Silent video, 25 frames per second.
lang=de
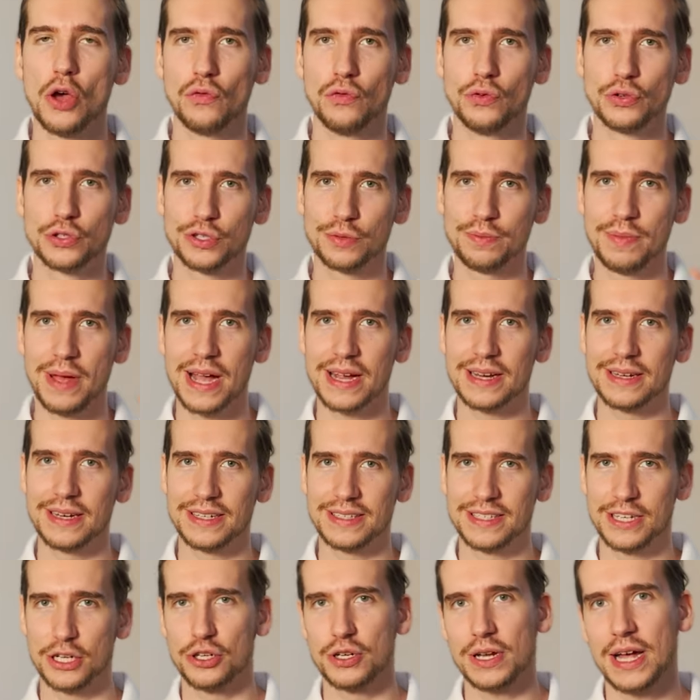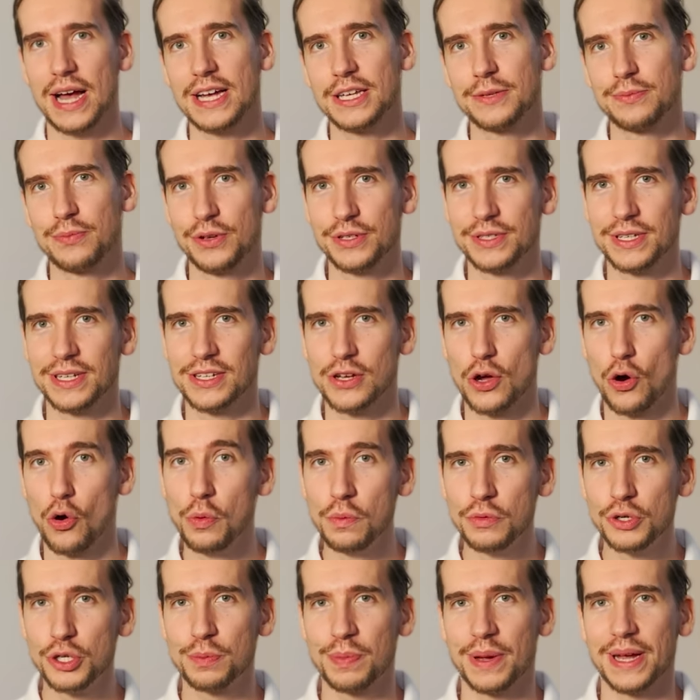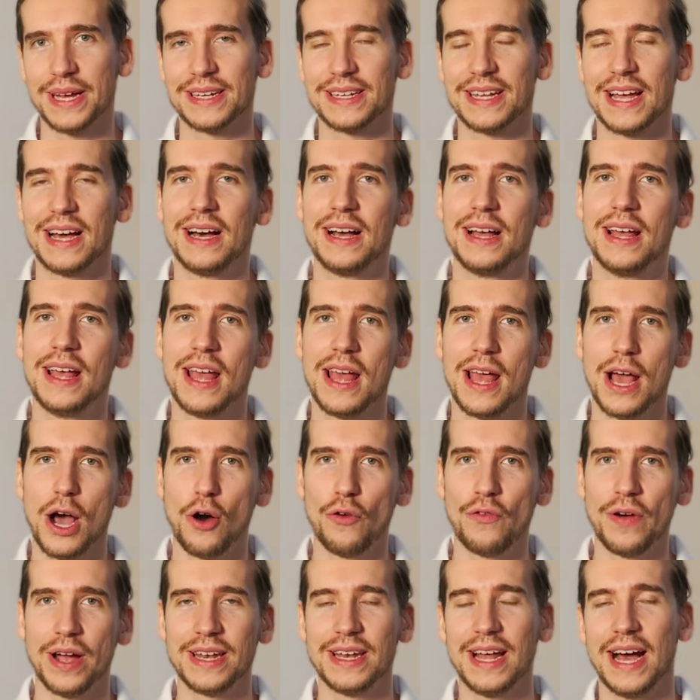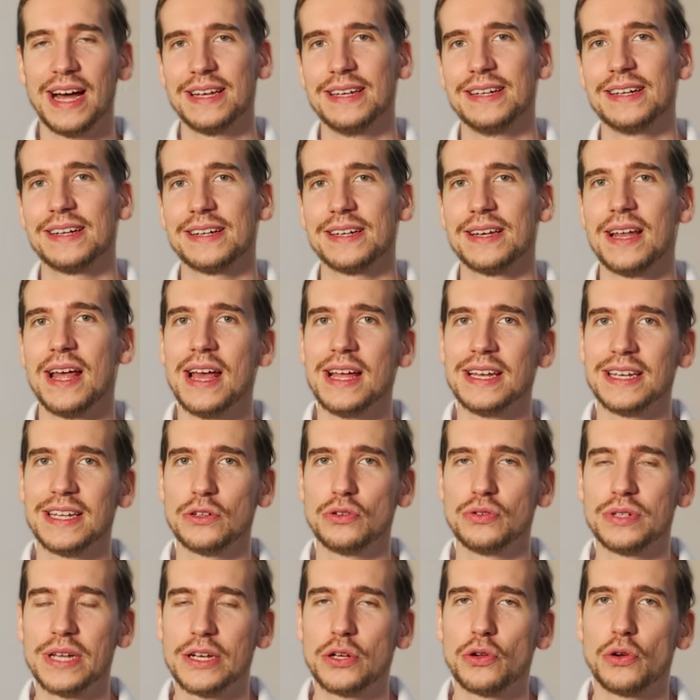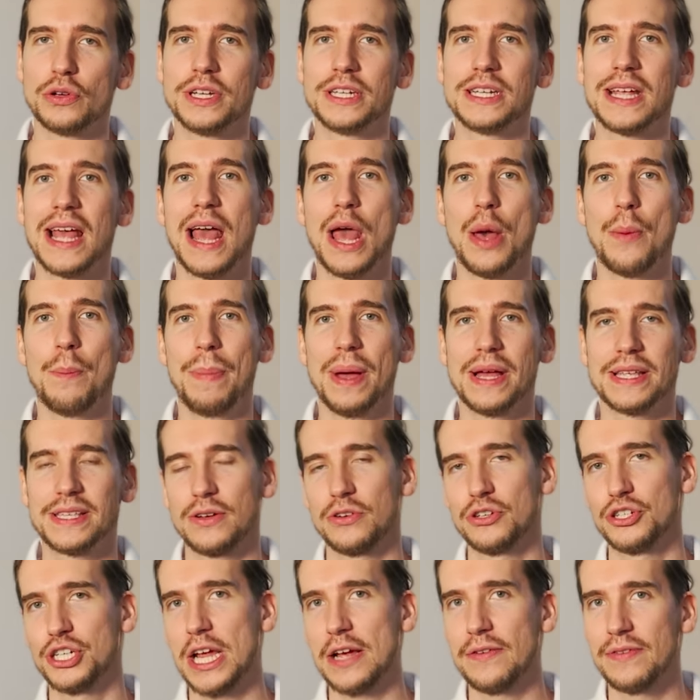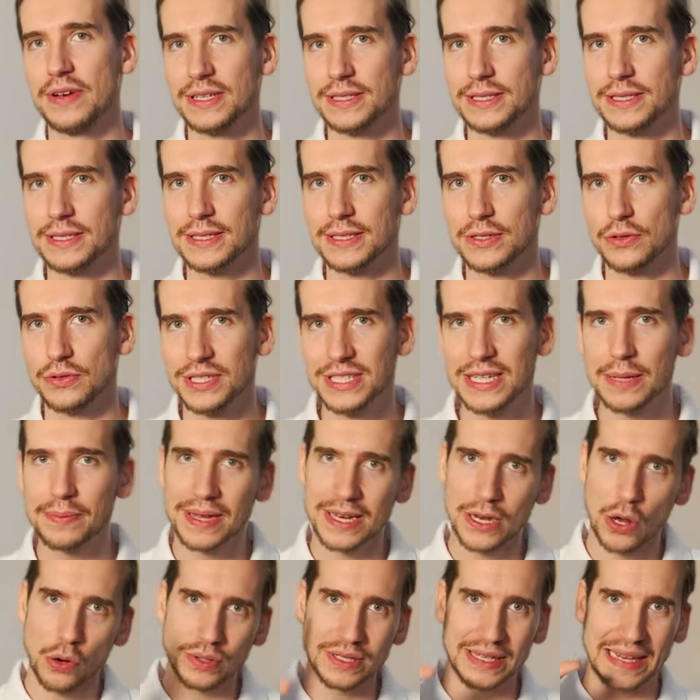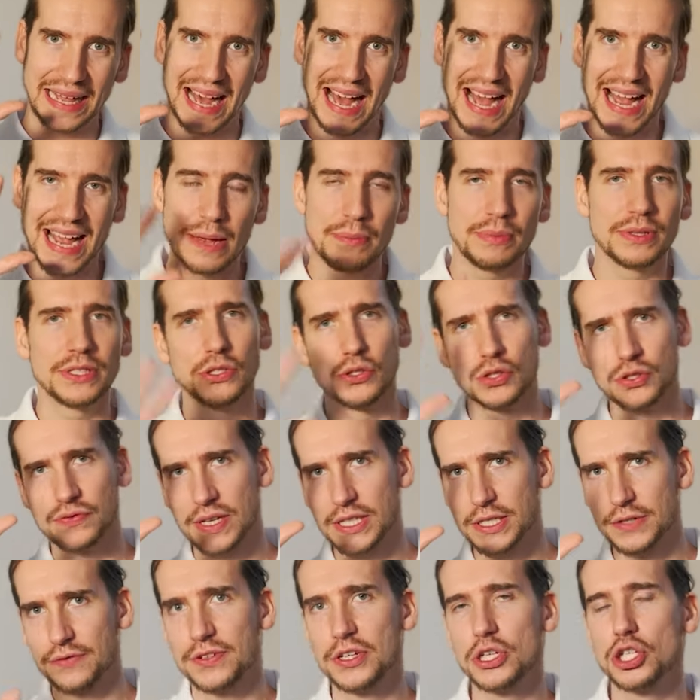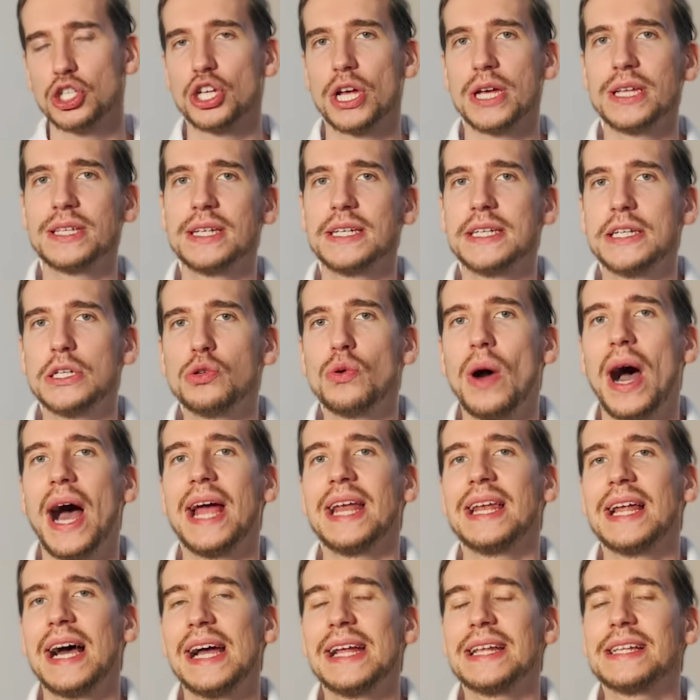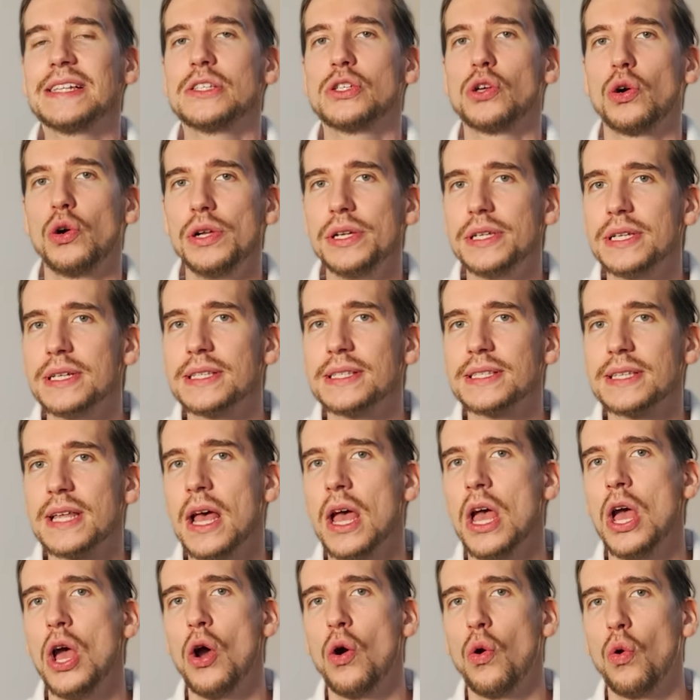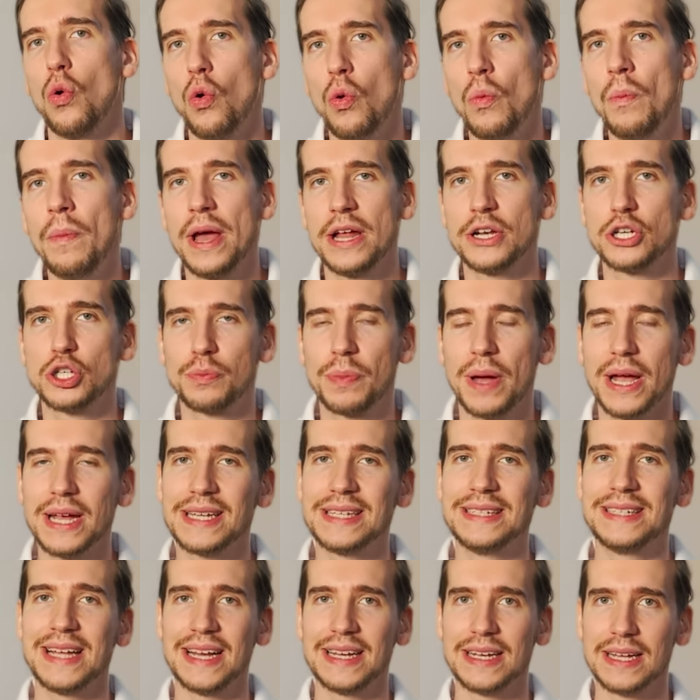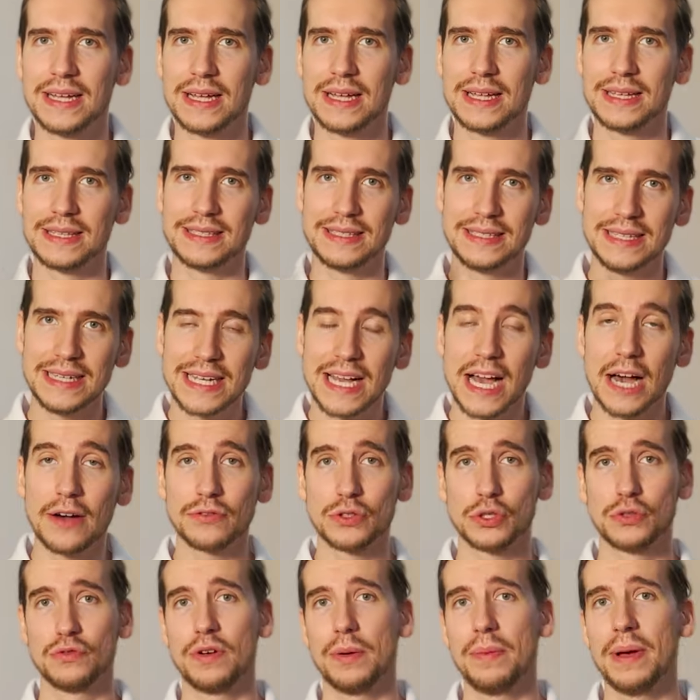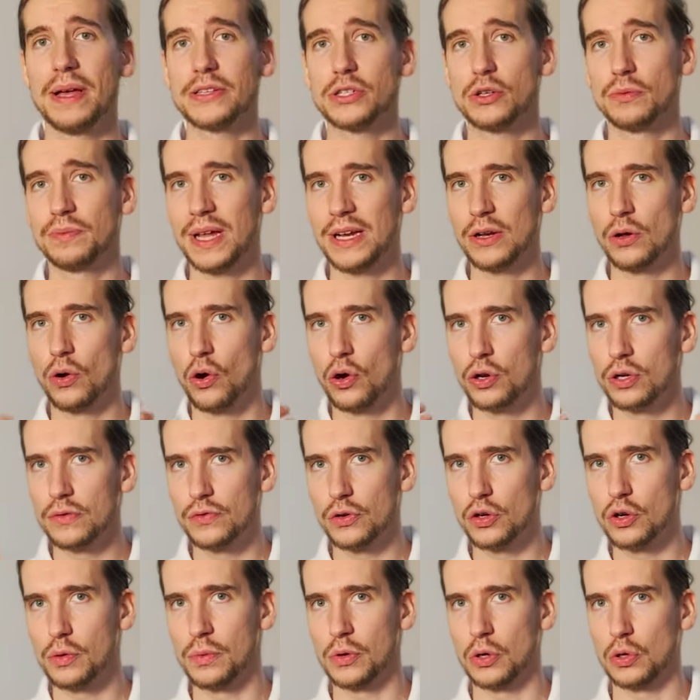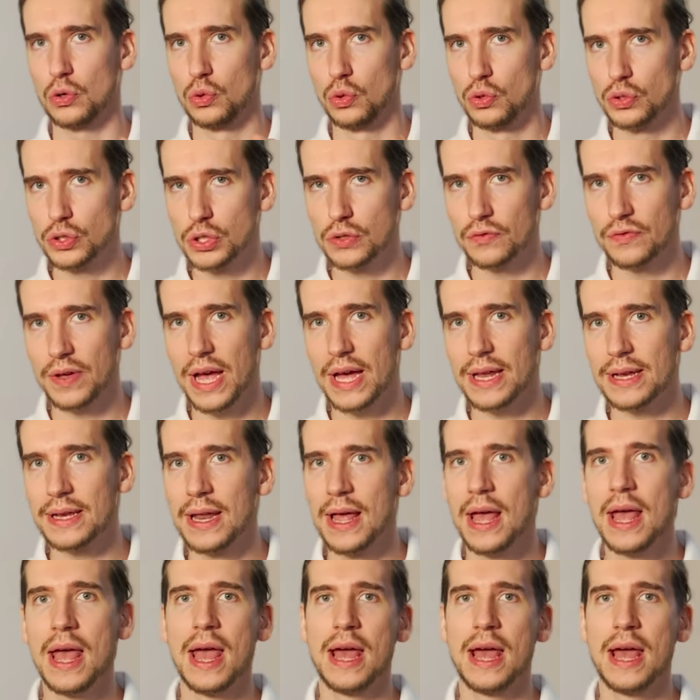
wirst du merken, dass der Kreis plötzlich umspringt ja? auf einen anderen, den du dann deutlich besser und schärfer siehst. Und es gibt genau drei bzw. vier Schritte, die du einhalten solltest, um entsprechend deine Sehkraft zu verbessern, um deine Hornwirkung loszuwerden.